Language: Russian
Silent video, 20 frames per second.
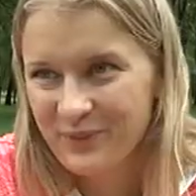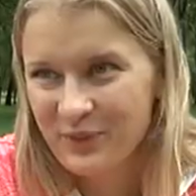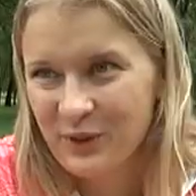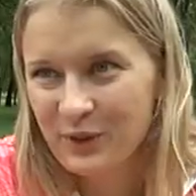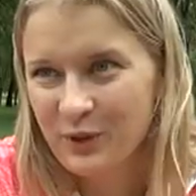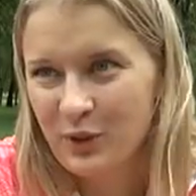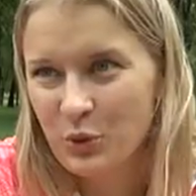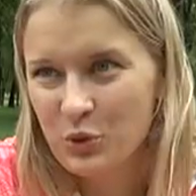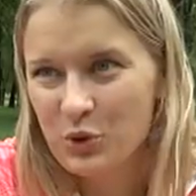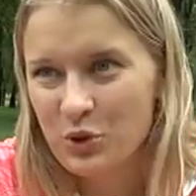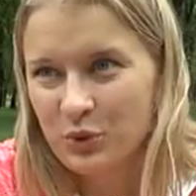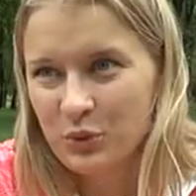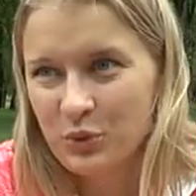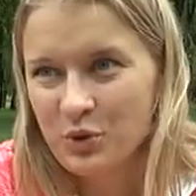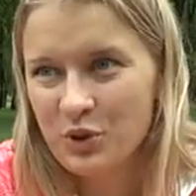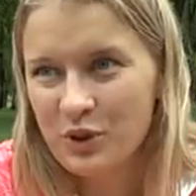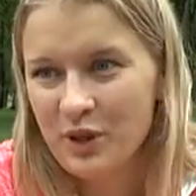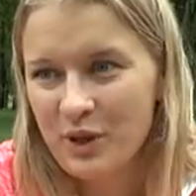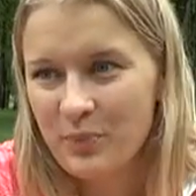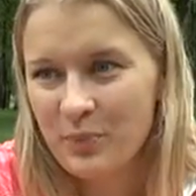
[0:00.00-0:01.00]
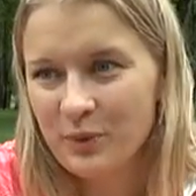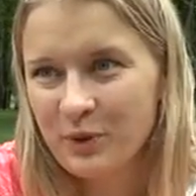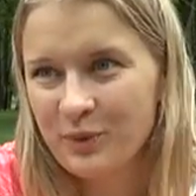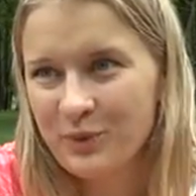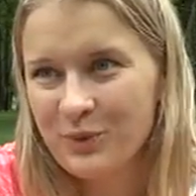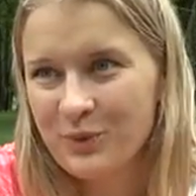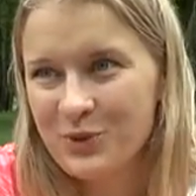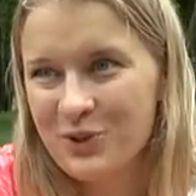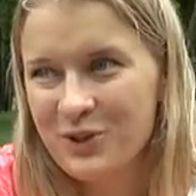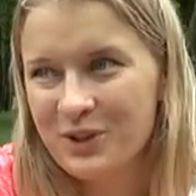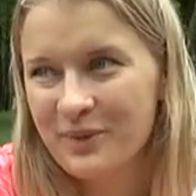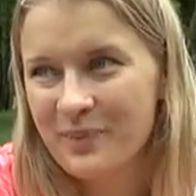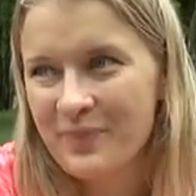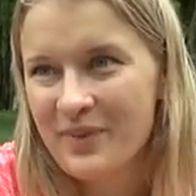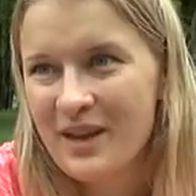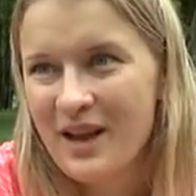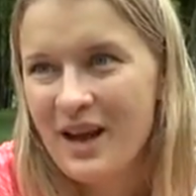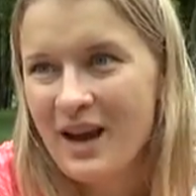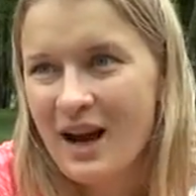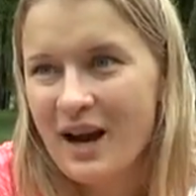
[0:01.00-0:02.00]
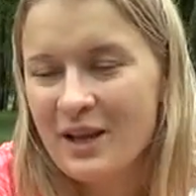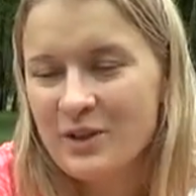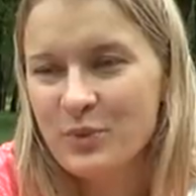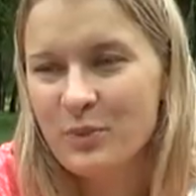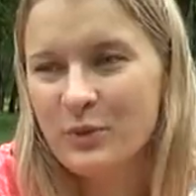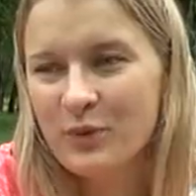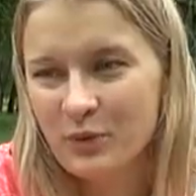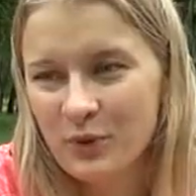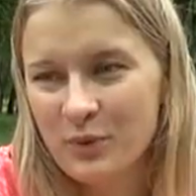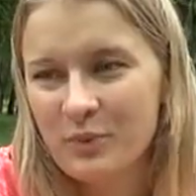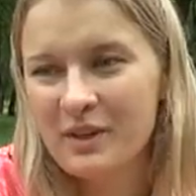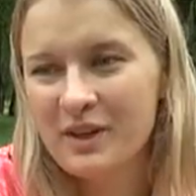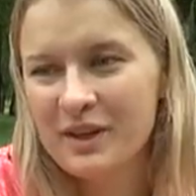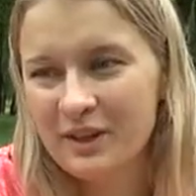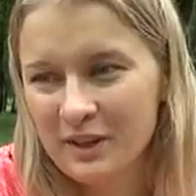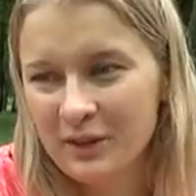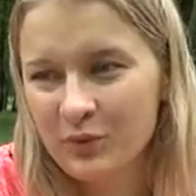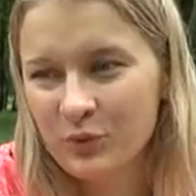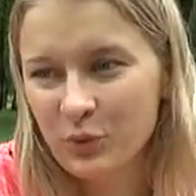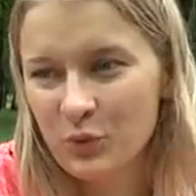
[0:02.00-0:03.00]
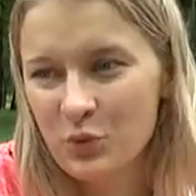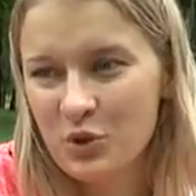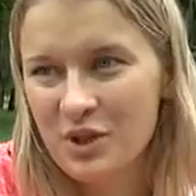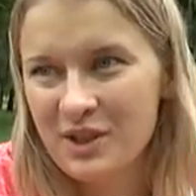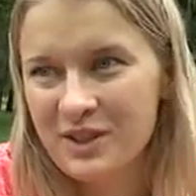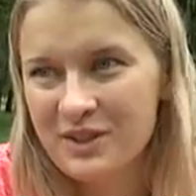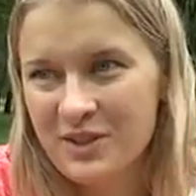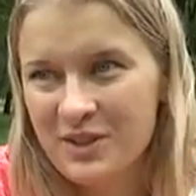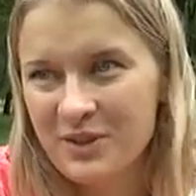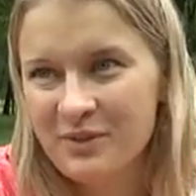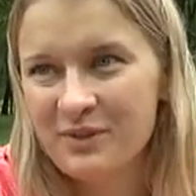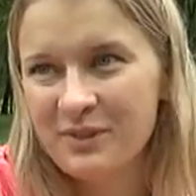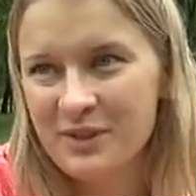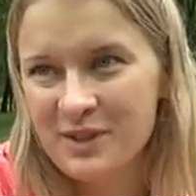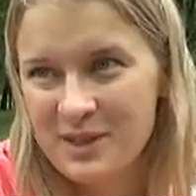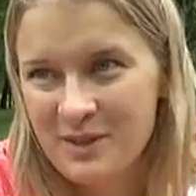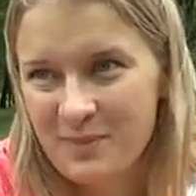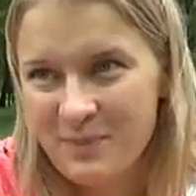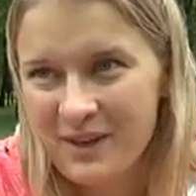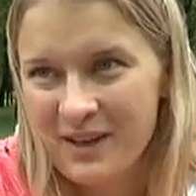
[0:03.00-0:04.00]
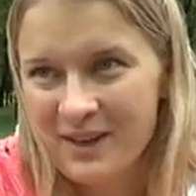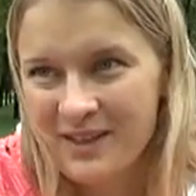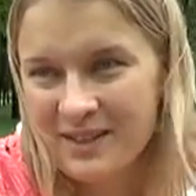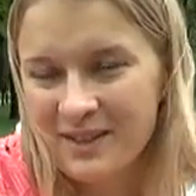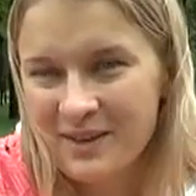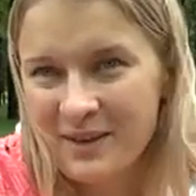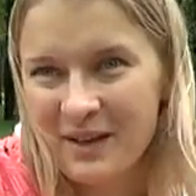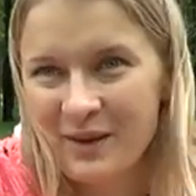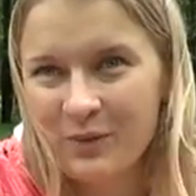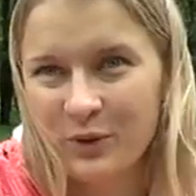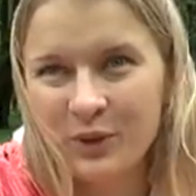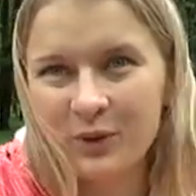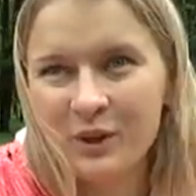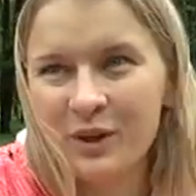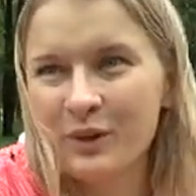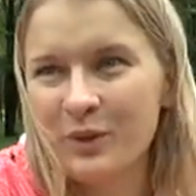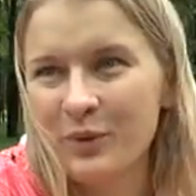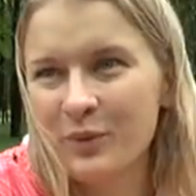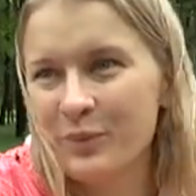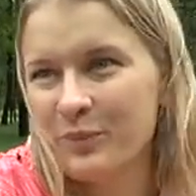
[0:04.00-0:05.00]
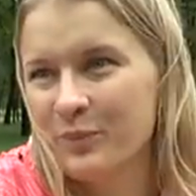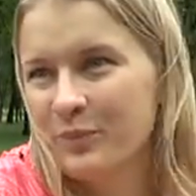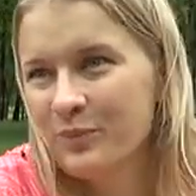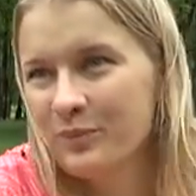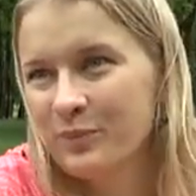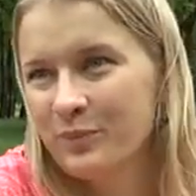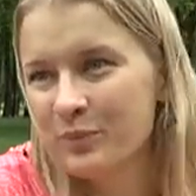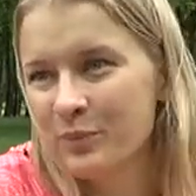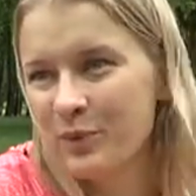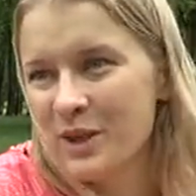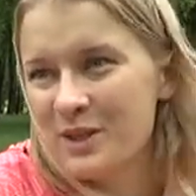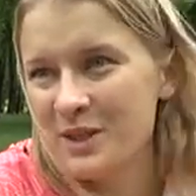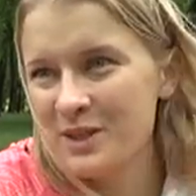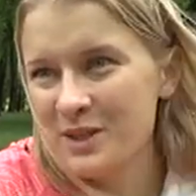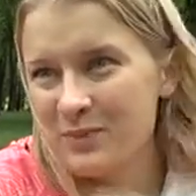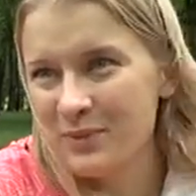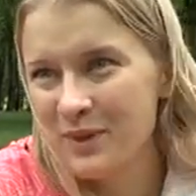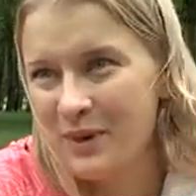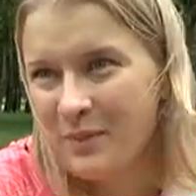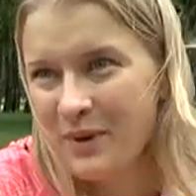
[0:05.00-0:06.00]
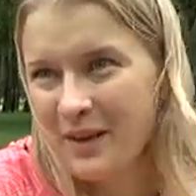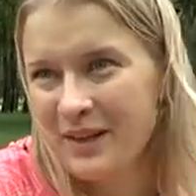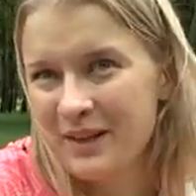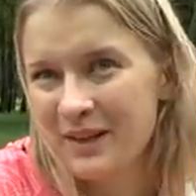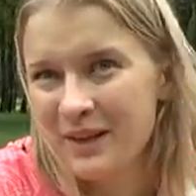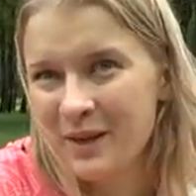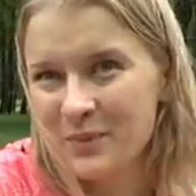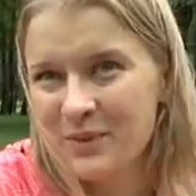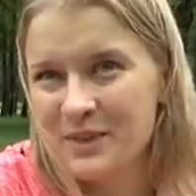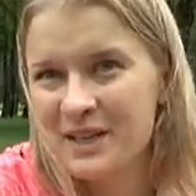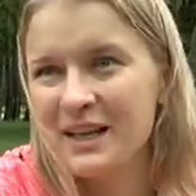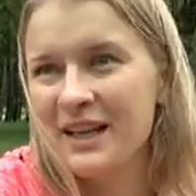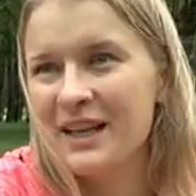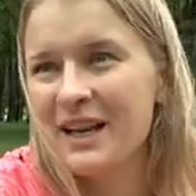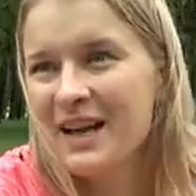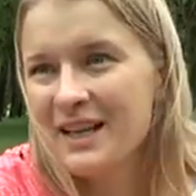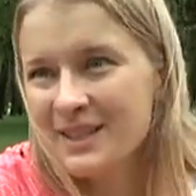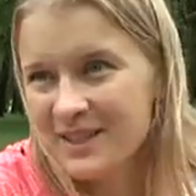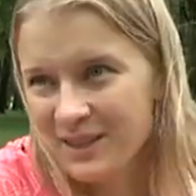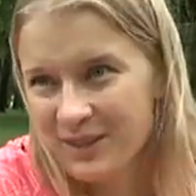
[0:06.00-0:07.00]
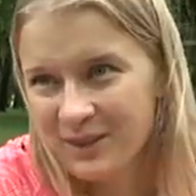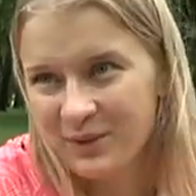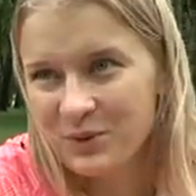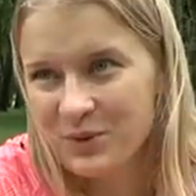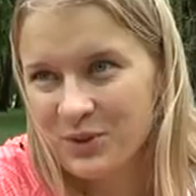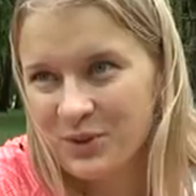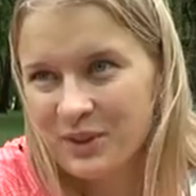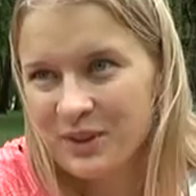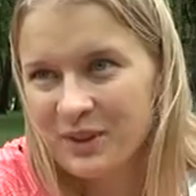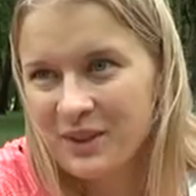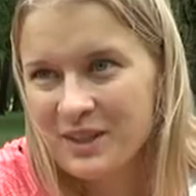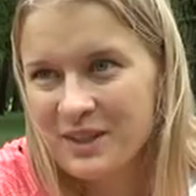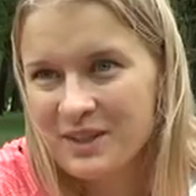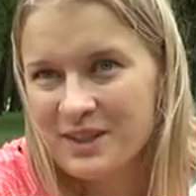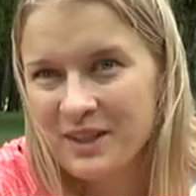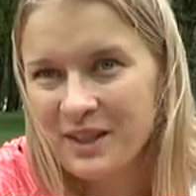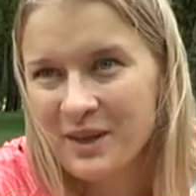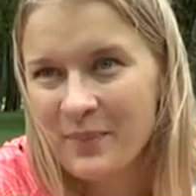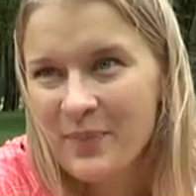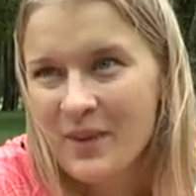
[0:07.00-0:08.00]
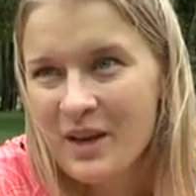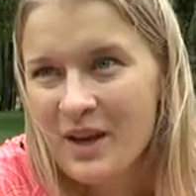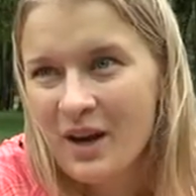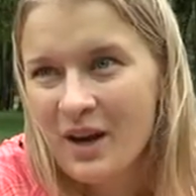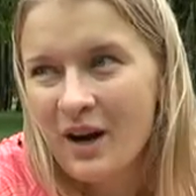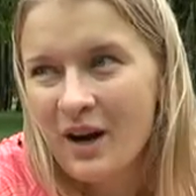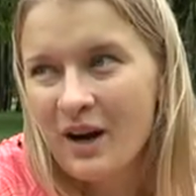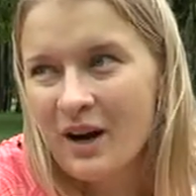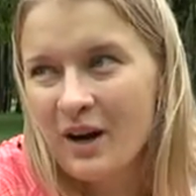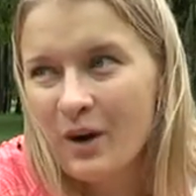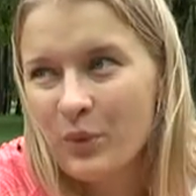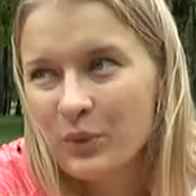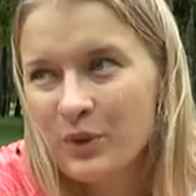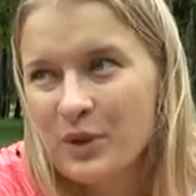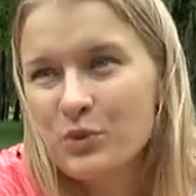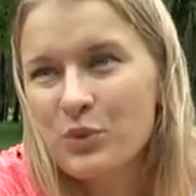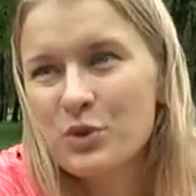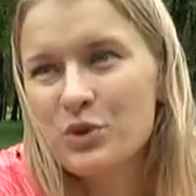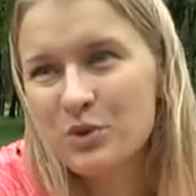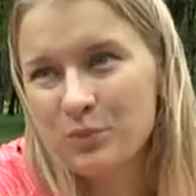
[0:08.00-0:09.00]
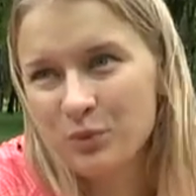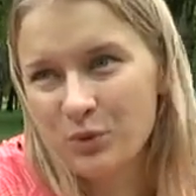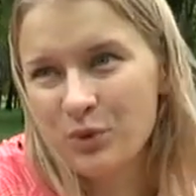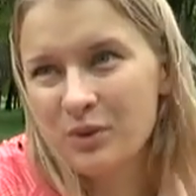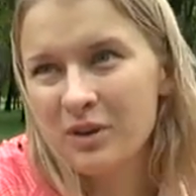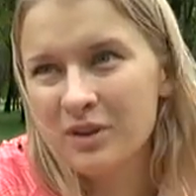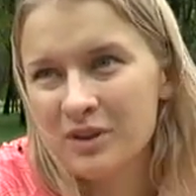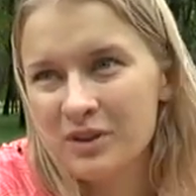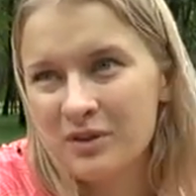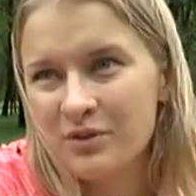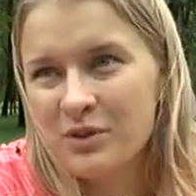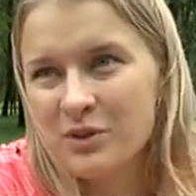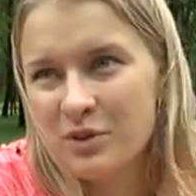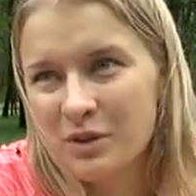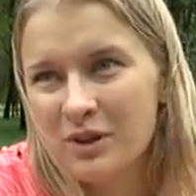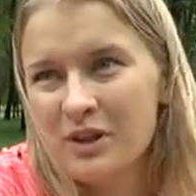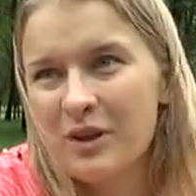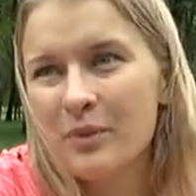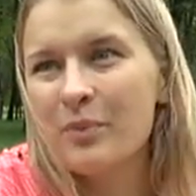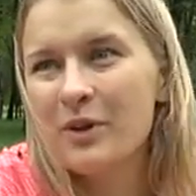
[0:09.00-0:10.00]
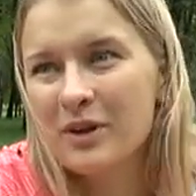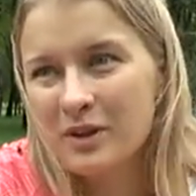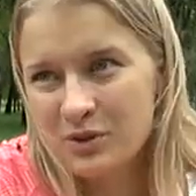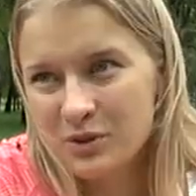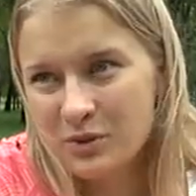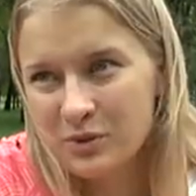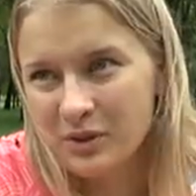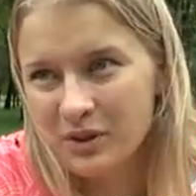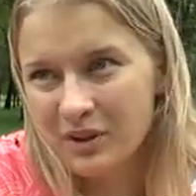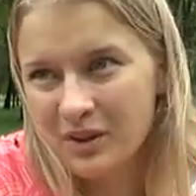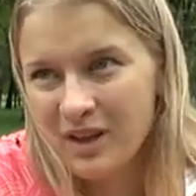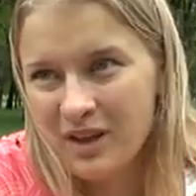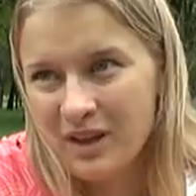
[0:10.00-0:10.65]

Велодорожка нужна, потому что особенно вот именно когда ты вот уже ездишь на велосипеде, или вот когда у меня дети были маленькие, мы с коляской тоже ездили, а, у нас очень много где высокие бордюры.